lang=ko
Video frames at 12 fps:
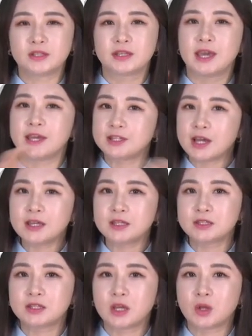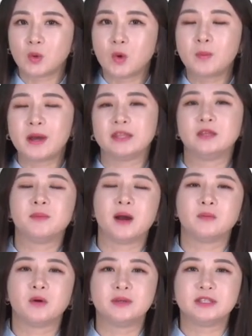계좌이체로 받는
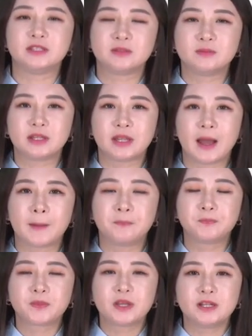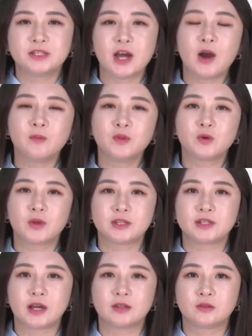방법이 있습니다. 이 사업용
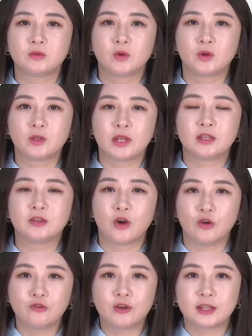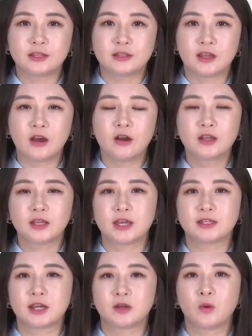계좌가 등록이 된 경우에는요.
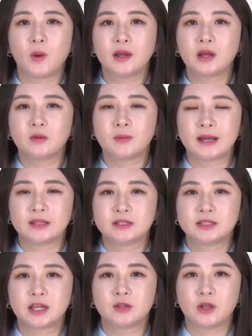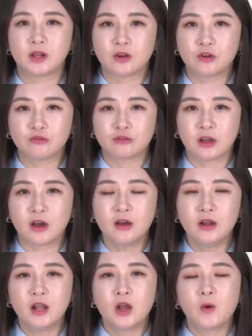계좌로 환급을 받으시게 될 거고요.
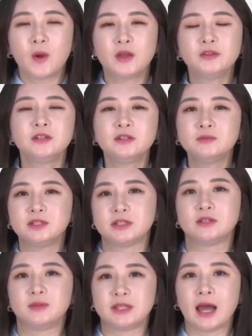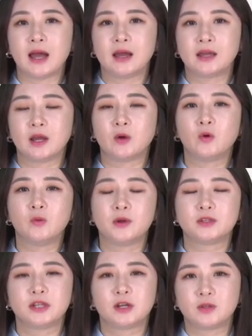환금 지급이다 라고
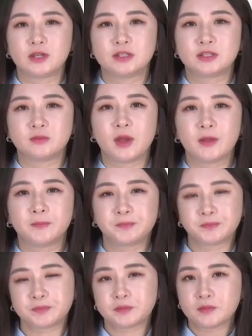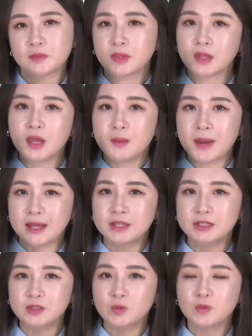명시가 돼 있으면
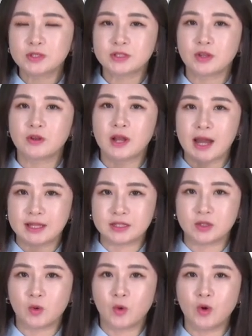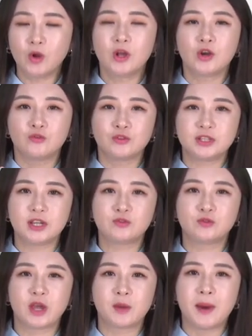받으신 통지서를 가지고
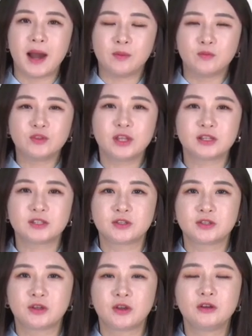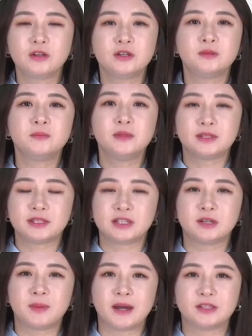우체국에 방문하셔서 현금
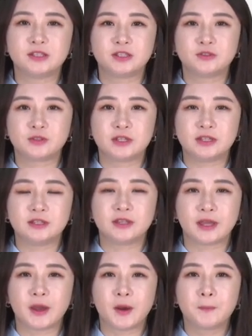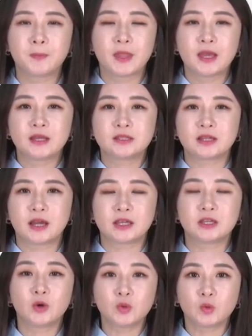지급 받으실 수 있는데요. 자,
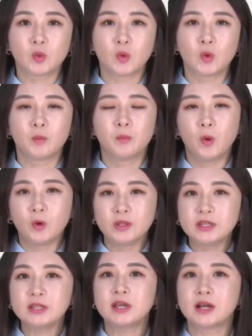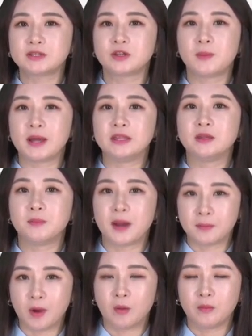이것도 본인이 가서 받는
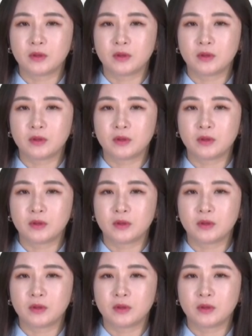방법